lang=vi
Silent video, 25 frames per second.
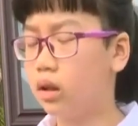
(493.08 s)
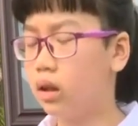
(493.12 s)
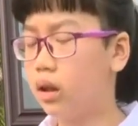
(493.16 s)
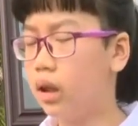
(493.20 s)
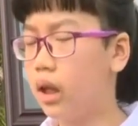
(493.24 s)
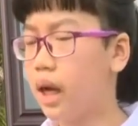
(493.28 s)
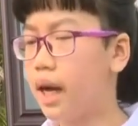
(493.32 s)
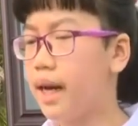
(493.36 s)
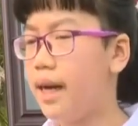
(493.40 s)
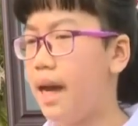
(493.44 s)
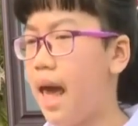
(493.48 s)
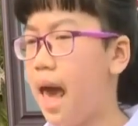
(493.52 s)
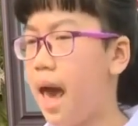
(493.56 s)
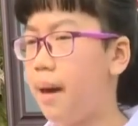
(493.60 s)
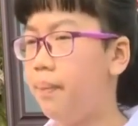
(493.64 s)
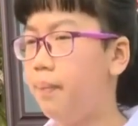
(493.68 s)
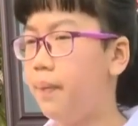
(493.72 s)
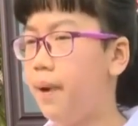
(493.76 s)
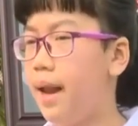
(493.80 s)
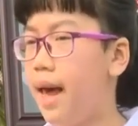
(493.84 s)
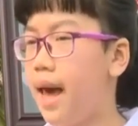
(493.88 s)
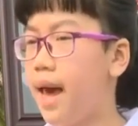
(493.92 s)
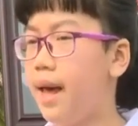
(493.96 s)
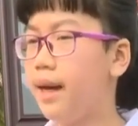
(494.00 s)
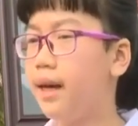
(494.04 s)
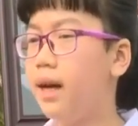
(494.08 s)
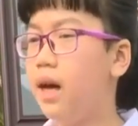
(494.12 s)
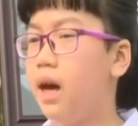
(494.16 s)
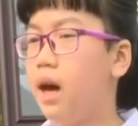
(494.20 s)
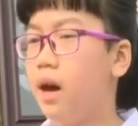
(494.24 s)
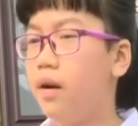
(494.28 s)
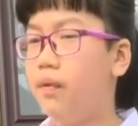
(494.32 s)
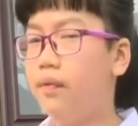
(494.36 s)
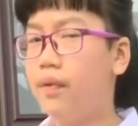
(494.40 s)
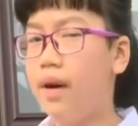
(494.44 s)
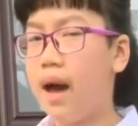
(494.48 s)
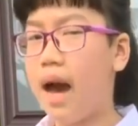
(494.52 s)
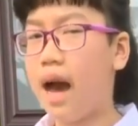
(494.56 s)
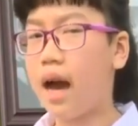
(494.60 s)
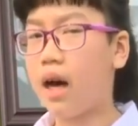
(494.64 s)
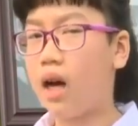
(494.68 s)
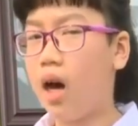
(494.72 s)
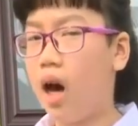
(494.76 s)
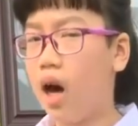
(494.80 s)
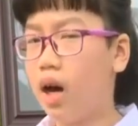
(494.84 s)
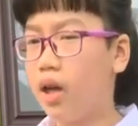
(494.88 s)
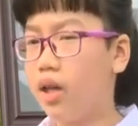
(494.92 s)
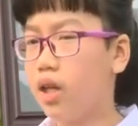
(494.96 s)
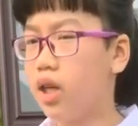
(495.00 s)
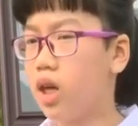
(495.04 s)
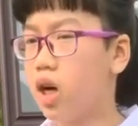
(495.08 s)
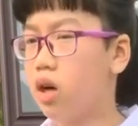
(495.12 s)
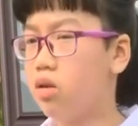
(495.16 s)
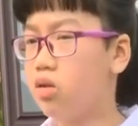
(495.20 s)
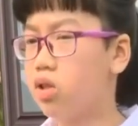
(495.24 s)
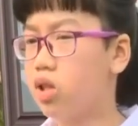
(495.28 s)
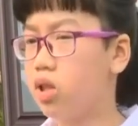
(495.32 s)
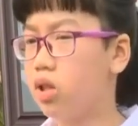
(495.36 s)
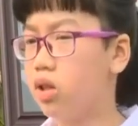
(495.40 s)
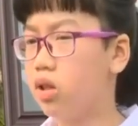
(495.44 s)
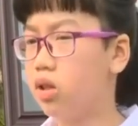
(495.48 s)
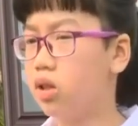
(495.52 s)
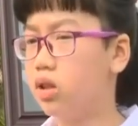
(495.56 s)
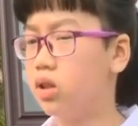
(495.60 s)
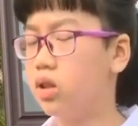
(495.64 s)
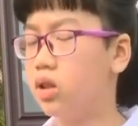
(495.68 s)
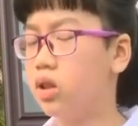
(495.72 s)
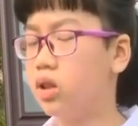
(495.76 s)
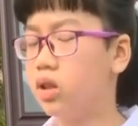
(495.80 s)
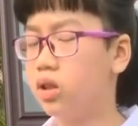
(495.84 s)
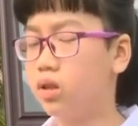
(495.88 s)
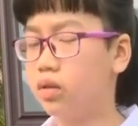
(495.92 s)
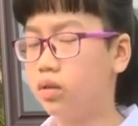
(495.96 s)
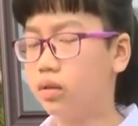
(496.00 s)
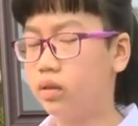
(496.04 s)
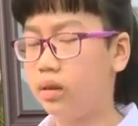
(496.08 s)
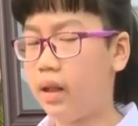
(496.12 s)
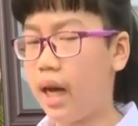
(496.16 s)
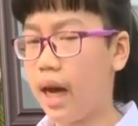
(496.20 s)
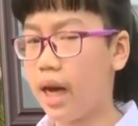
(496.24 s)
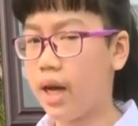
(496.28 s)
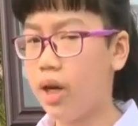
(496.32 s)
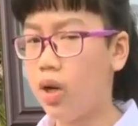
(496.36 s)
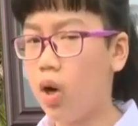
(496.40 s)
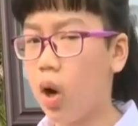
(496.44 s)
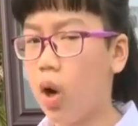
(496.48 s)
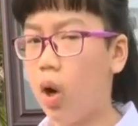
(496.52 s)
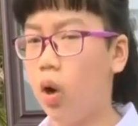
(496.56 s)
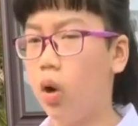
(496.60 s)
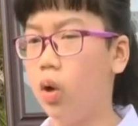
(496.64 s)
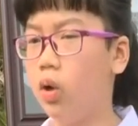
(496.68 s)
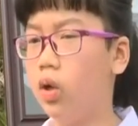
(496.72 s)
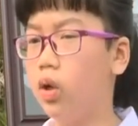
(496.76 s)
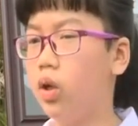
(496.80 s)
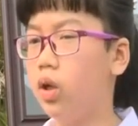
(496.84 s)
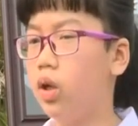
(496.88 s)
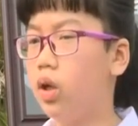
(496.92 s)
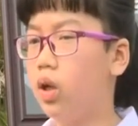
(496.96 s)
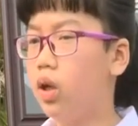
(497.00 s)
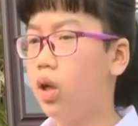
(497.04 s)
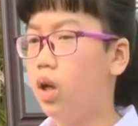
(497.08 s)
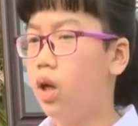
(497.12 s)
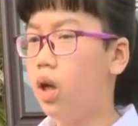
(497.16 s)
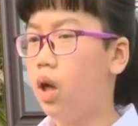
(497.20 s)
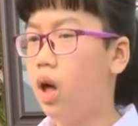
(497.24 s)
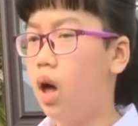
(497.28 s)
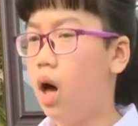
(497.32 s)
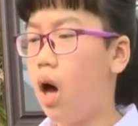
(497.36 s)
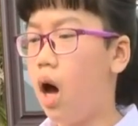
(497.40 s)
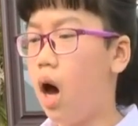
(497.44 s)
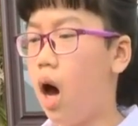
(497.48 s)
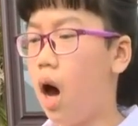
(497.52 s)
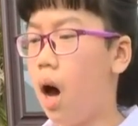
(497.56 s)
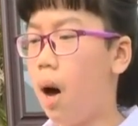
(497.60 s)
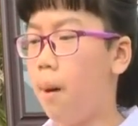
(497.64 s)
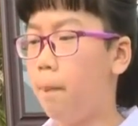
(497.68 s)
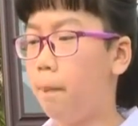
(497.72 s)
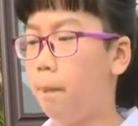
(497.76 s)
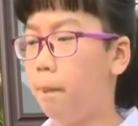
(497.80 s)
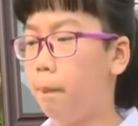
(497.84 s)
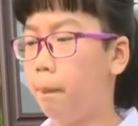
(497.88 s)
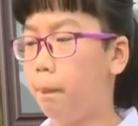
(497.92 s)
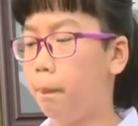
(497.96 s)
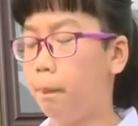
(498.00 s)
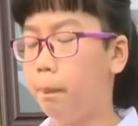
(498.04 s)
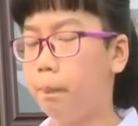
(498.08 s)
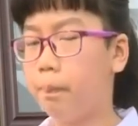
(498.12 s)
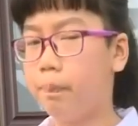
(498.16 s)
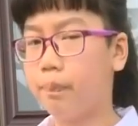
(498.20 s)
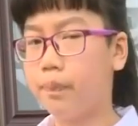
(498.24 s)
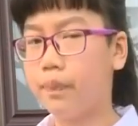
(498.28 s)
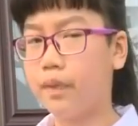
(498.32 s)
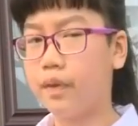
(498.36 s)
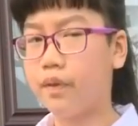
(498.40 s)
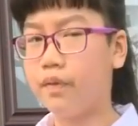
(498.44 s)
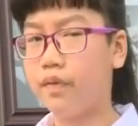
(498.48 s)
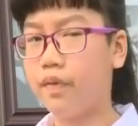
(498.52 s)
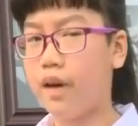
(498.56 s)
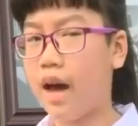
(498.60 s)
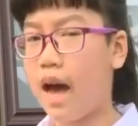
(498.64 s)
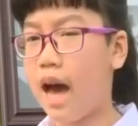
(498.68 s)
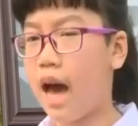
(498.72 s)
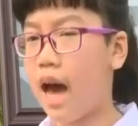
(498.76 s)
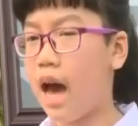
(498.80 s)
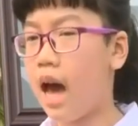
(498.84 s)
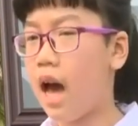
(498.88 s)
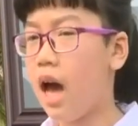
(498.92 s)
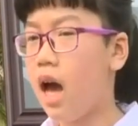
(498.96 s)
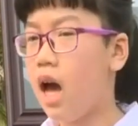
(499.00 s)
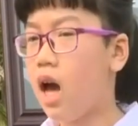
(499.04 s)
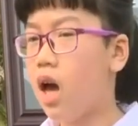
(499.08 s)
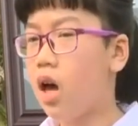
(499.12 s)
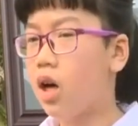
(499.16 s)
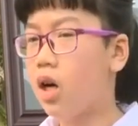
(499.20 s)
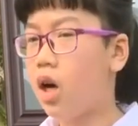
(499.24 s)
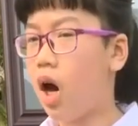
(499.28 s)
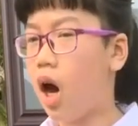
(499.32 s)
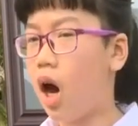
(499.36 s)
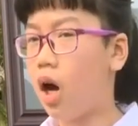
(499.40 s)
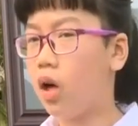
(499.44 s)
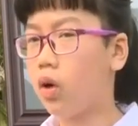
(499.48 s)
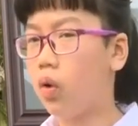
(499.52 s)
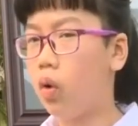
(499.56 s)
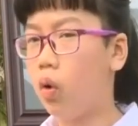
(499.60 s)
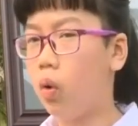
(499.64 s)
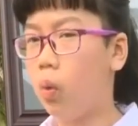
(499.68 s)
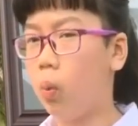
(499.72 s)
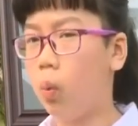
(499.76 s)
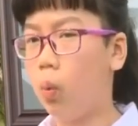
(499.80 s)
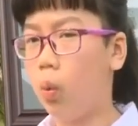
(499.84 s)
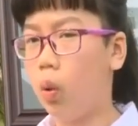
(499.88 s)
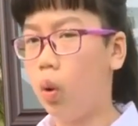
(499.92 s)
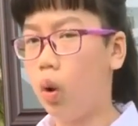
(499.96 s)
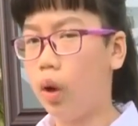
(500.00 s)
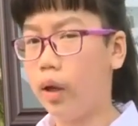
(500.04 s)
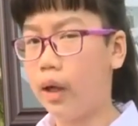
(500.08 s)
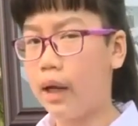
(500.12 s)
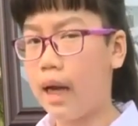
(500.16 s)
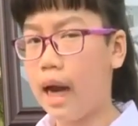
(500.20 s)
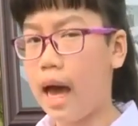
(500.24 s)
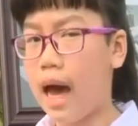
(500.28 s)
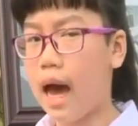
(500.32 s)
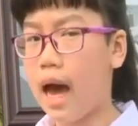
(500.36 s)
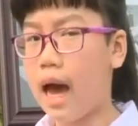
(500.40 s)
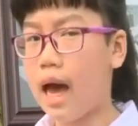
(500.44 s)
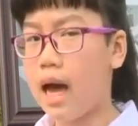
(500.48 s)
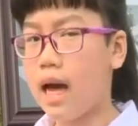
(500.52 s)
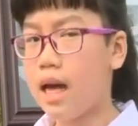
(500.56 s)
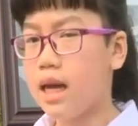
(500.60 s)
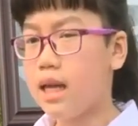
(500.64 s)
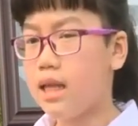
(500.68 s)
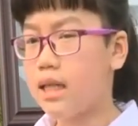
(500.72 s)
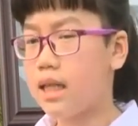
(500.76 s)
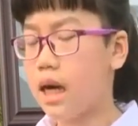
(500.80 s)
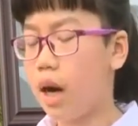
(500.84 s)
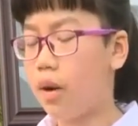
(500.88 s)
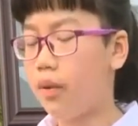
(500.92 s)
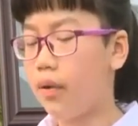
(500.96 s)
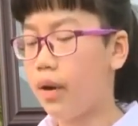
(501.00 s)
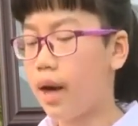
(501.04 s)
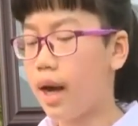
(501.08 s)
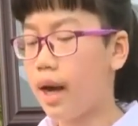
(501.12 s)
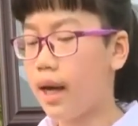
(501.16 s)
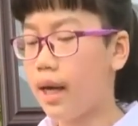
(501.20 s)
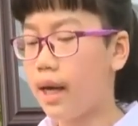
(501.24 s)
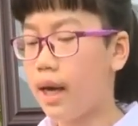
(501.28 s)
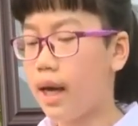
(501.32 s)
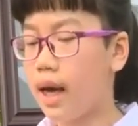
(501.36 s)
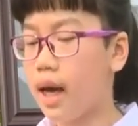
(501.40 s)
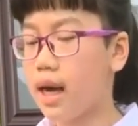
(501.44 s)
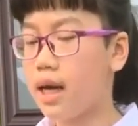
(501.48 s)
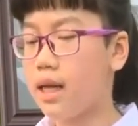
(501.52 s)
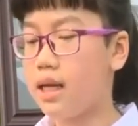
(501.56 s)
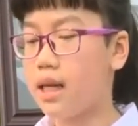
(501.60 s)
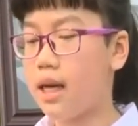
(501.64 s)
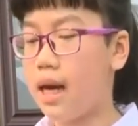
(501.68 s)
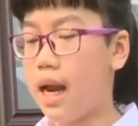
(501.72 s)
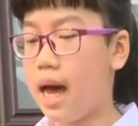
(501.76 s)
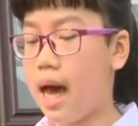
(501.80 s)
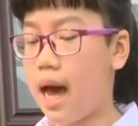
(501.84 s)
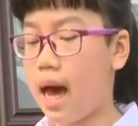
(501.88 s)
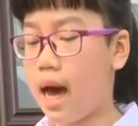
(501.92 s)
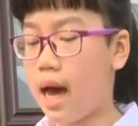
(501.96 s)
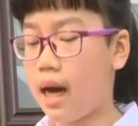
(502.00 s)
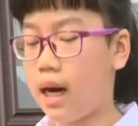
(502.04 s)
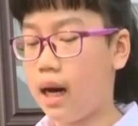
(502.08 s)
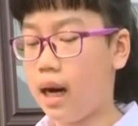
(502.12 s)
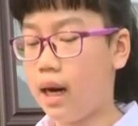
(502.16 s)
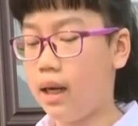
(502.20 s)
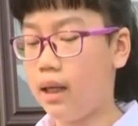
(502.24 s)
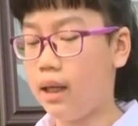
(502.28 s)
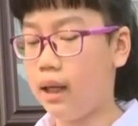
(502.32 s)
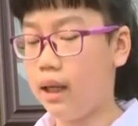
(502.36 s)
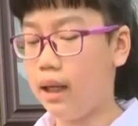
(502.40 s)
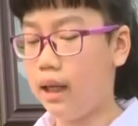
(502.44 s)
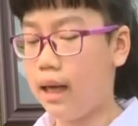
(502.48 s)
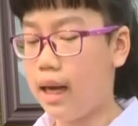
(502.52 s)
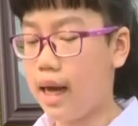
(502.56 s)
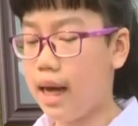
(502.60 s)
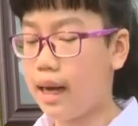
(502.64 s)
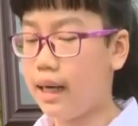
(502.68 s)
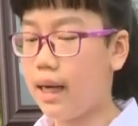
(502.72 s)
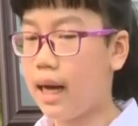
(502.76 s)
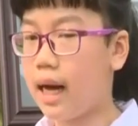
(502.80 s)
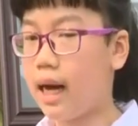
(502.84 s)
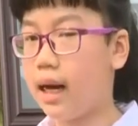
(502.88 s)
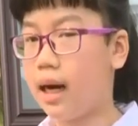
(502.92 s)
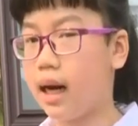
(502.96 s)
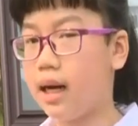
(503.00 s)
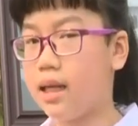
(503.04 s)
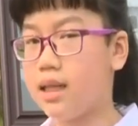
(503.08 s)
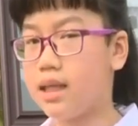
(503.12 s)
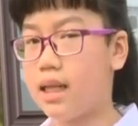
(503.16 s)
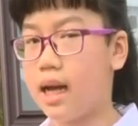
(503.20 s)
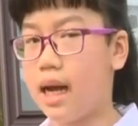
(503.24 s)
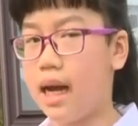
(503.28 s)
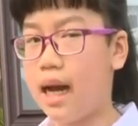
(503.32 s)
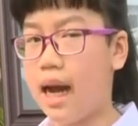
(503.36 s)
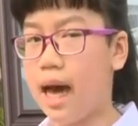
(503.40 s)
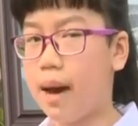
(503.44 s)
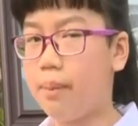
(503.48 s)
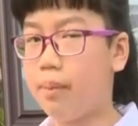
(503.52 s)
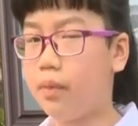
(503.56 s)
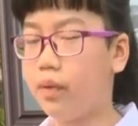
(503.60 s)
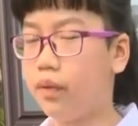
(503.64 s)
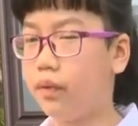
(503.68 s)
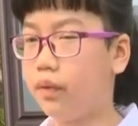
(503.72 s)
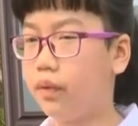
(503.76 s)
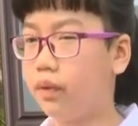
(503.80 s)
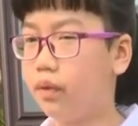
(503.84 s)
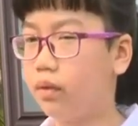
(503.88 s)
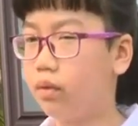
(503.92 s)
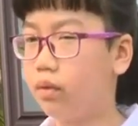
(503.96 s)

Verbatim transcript: tươi đẹp lên và có nhiều sự thay đổi. Um, và con cũng muốn là sau này á, là con lớn lên là con sẽ làm một